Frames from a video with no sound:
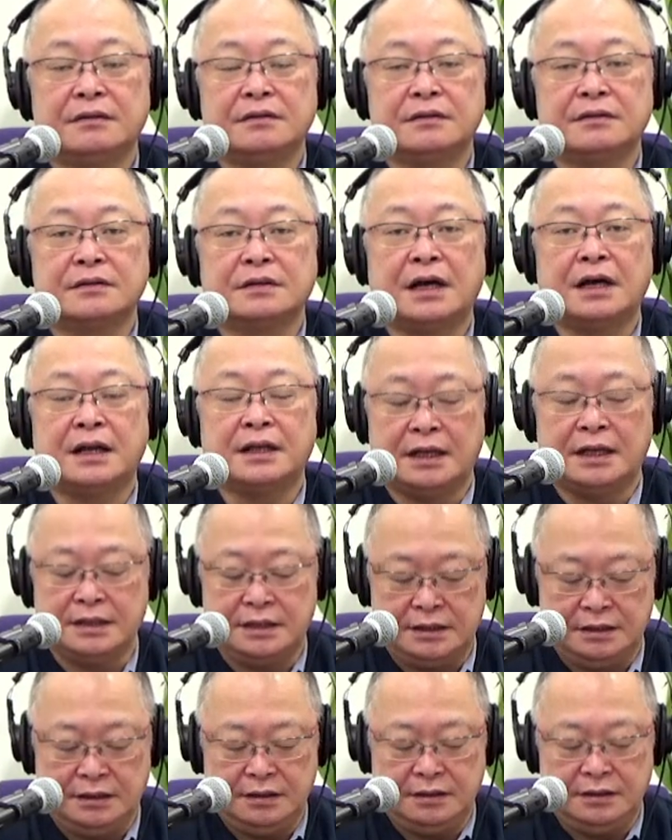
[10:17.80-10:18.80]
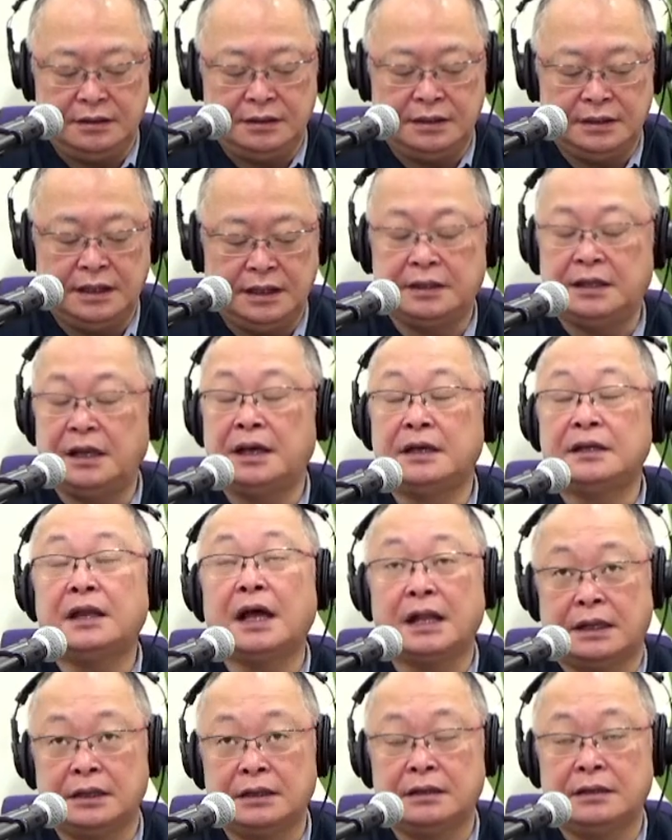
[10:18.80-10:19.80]
体に入れていた
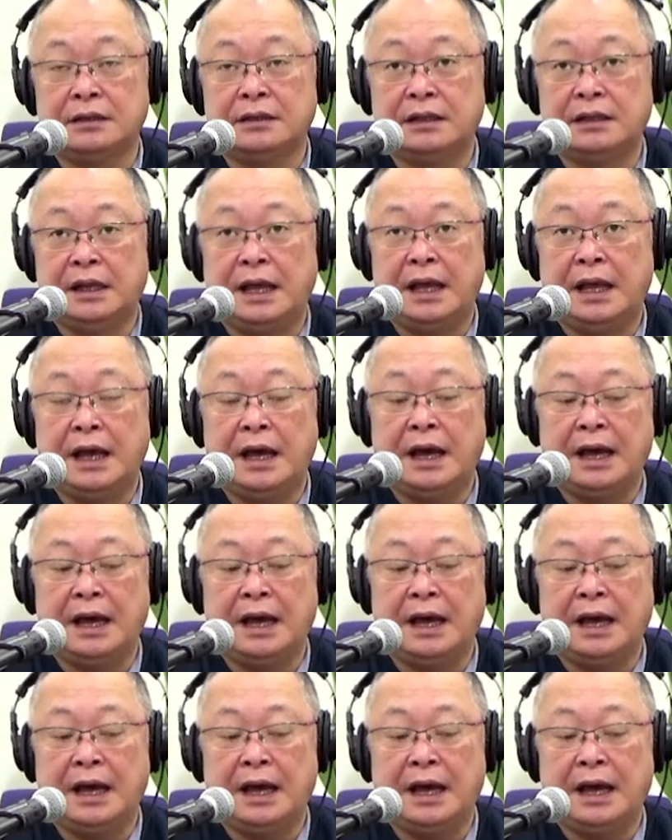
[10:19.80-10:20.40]
んで